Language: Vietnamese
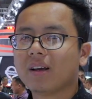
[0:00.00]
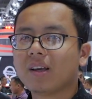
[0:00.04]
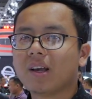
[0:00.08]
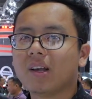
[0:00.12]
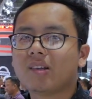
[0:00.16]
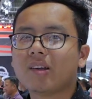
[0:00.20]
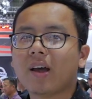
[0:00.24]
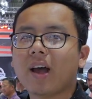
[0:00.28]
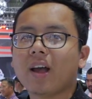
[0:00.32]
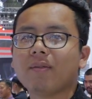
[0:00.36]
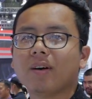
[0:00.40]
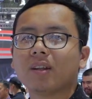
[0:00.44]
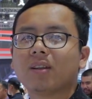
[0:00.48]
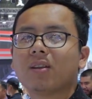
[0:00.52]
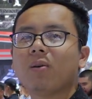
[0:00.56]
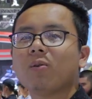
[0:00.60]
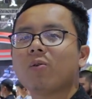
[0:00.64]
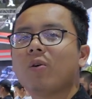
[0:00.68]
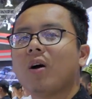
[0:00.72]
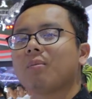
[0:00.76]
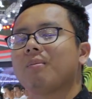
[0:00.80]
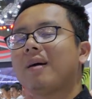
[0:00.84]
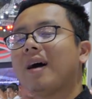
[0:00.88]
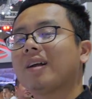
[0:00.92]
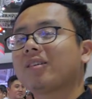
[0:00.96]
khi chạy vận tốc
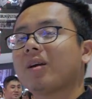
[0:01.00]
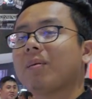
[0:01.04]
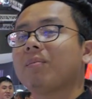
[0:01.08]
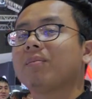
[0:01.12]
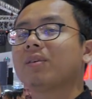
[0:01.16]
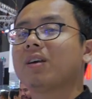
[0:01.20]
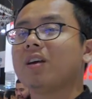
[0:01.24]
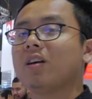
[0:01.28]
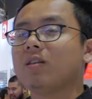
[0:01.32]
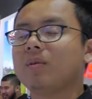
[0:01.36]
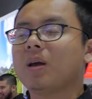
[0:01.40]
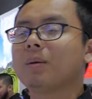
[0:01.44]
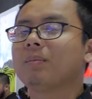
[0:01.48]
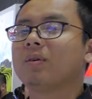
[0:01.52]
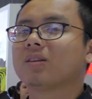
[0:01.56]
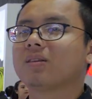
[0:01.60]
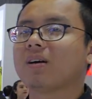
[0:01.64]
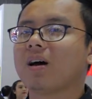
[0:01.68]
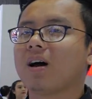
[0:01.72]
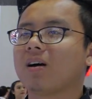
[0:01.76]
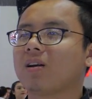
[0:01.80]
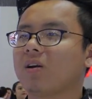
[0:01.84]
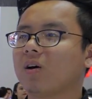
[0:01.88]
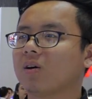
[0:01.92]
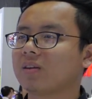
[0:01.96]
khoảng 300 km một
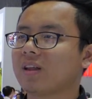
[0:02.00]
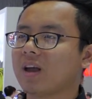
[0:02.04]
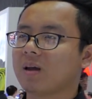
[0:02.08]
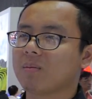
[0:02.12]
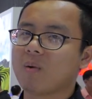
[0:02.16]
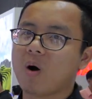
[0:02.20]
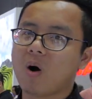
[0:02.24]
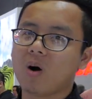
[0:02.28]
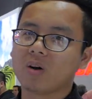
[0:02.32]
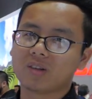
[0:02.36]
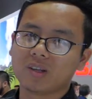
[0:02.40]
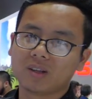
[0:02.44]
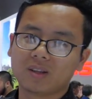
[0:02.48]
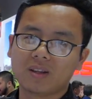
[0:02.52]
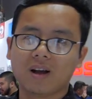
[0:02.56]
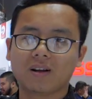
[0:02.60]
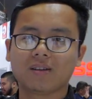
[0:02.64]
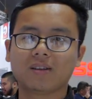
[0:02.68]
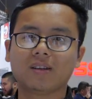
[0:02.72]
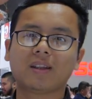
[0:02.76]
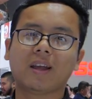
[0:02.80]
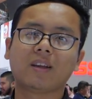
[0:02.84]
giờ nó có thể bò trên tường như